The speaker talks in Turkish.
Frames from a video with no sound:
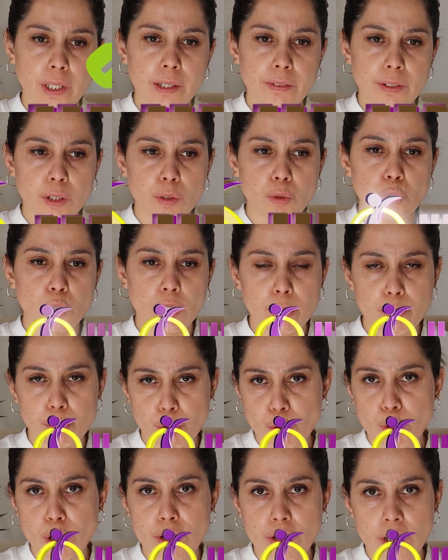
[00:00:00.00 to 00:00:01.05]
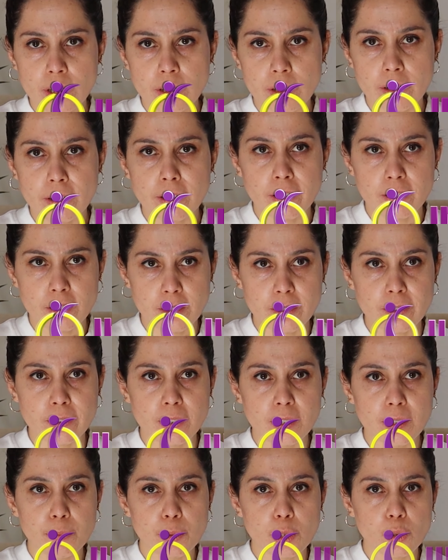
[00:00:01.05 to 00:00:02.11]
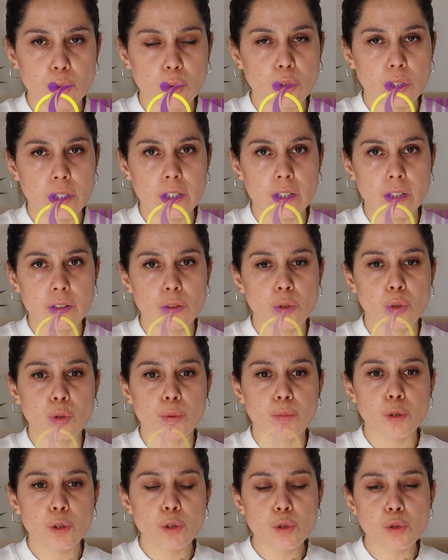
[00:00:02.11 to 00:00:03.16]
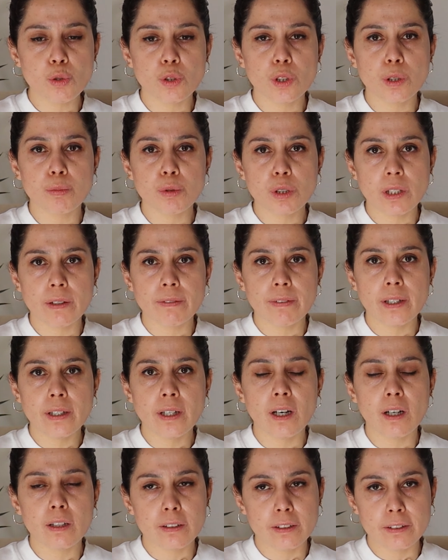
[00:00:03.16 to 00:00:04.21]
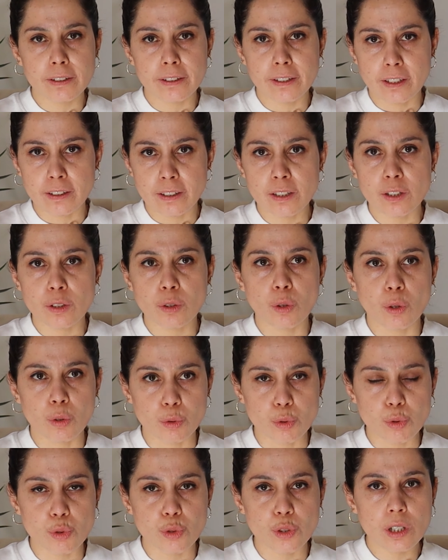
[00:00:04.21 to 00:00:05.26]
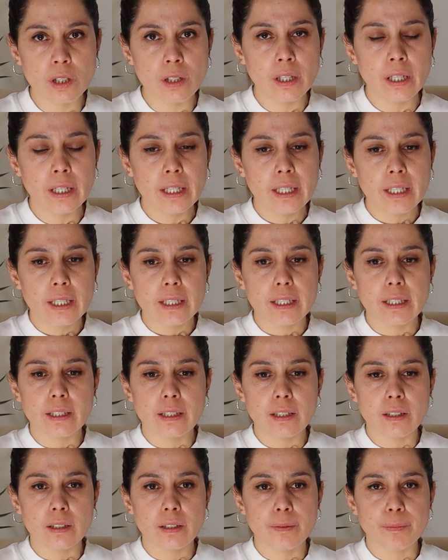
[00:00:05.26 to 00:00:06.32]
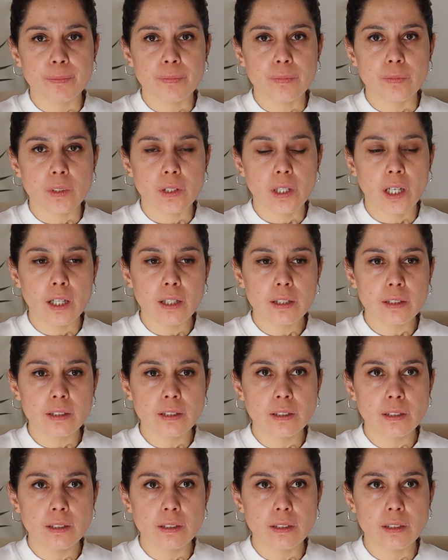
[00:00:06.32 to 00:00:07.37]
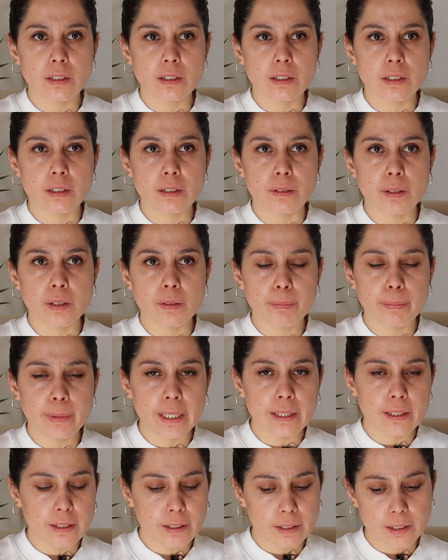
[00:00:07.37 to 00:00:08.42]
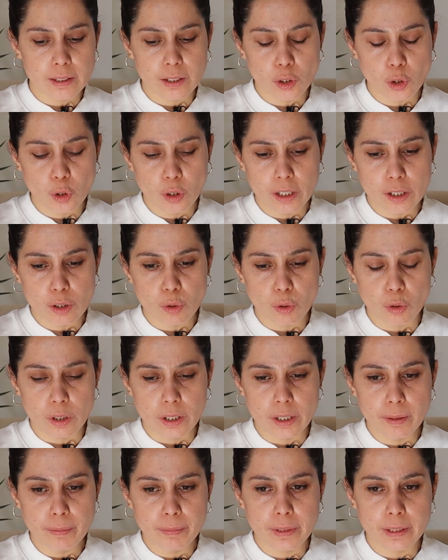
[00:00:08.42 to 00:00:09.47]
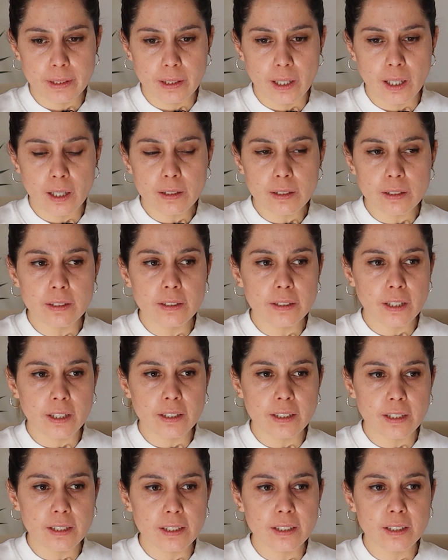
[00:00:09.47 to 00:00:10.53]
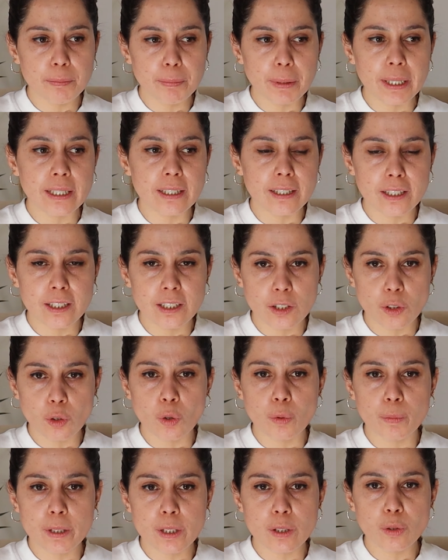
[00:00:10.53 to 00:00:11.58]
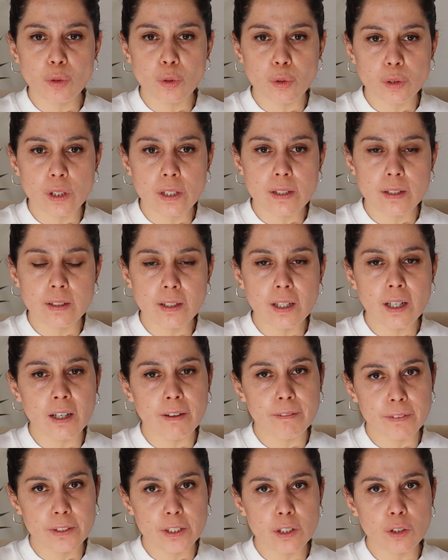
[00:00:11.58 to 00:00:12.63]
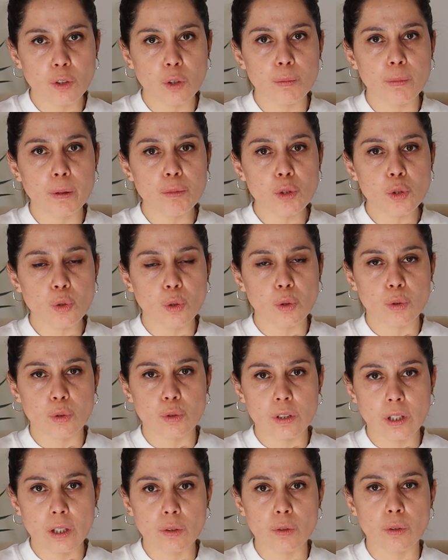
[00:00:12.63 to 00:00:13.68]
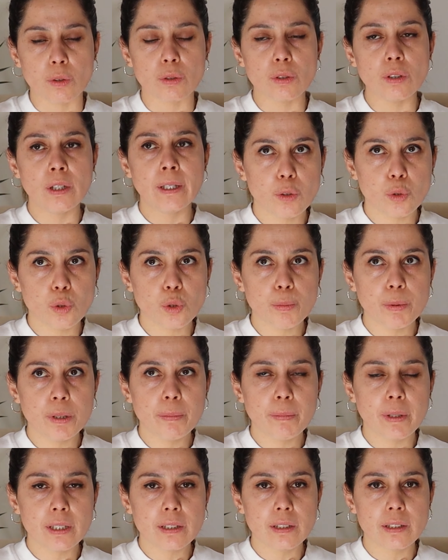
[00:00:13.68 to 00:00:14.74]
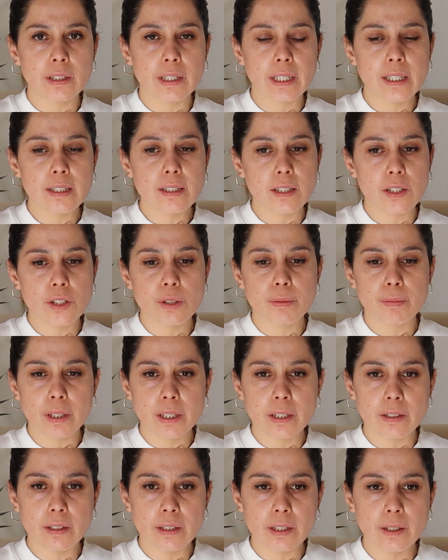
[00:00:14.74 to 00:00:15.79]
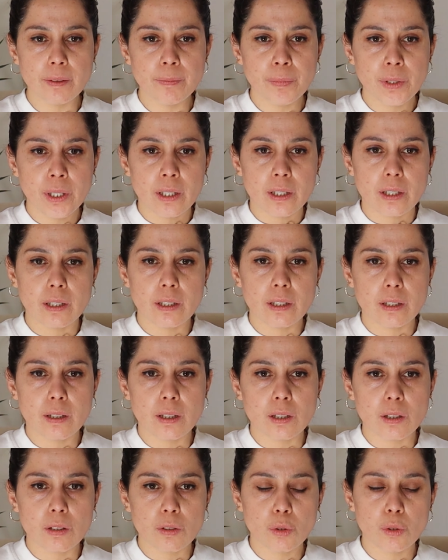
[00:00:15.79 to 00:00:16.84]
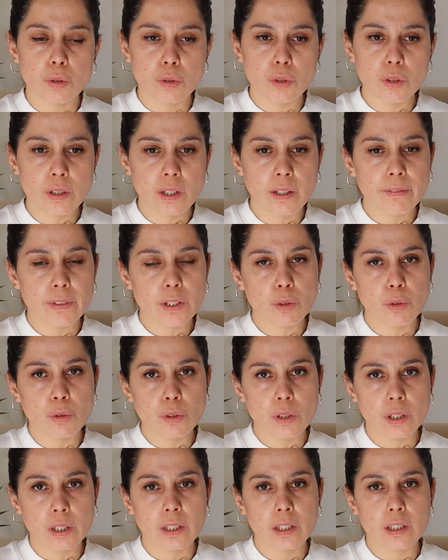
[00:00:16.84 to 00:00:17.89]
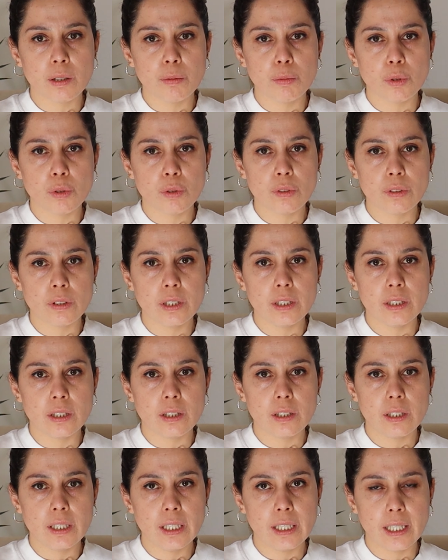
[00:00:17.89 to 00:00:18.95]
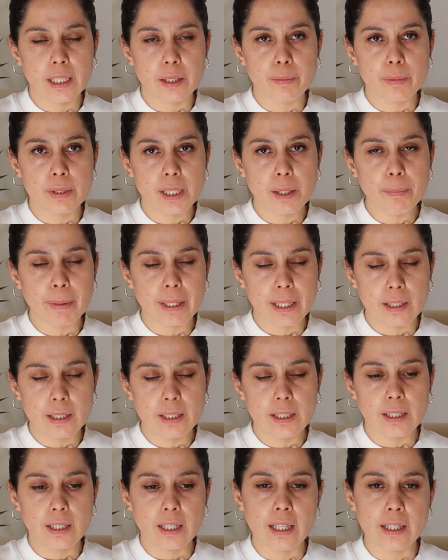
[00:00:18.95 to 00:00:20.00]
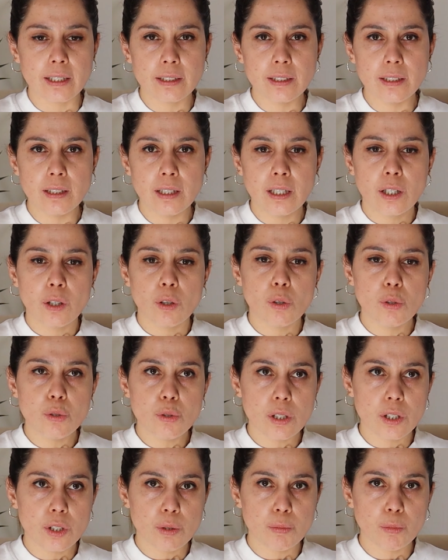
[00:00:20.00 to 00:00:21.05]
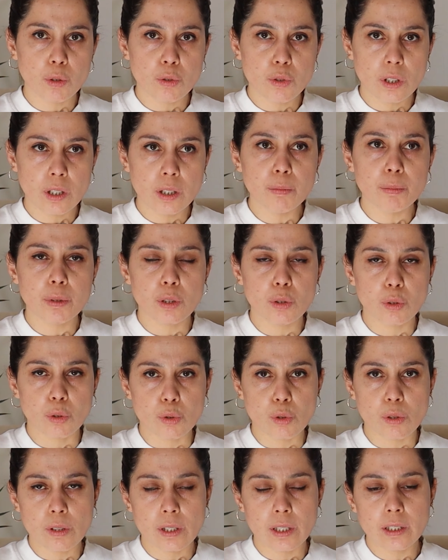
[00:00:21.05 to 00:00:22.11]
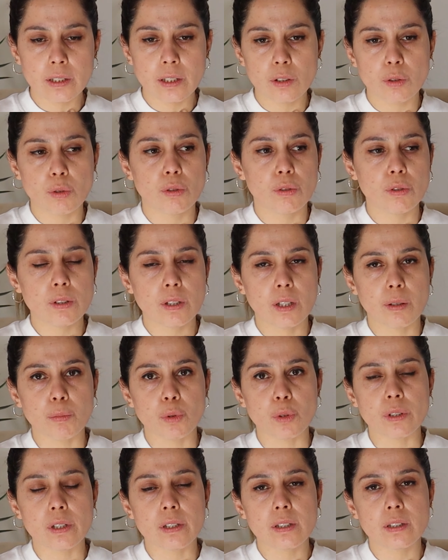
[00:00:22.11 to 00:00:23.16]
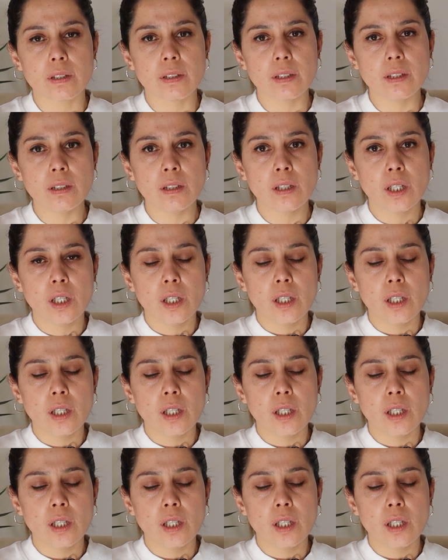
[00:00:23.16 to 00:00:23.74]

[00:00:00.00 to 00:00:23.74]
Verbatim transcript: Evet güzel bir sürece girdik aslında. Biz öyle yorumluyoruz. Çünkü bu sefer halkın iradesi konuşacak. Halkı e, belirt şöyle söyleyeyim. E, halkın iradesinin belirleyici olması noktasında hem fikir olmamız çok güzel oldu. 31 Mart yerel seçimlerinde e, Kürdistan ve Türkiye'deki bütün il, illerimizde belli illerde ön seçim olacağını biliyoruz. Özellikle Kürdistan bölgesinde.